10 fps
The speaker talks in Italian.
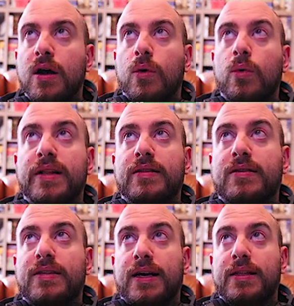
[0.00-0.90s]

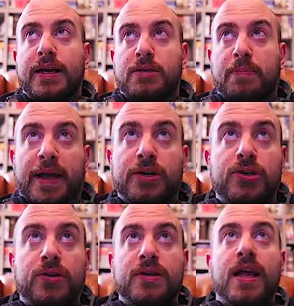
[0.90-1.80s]
Wintertide
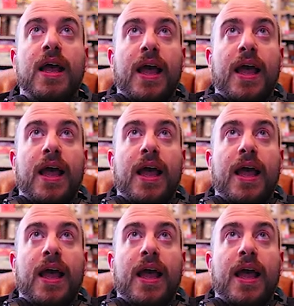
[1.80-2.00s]
Expansion.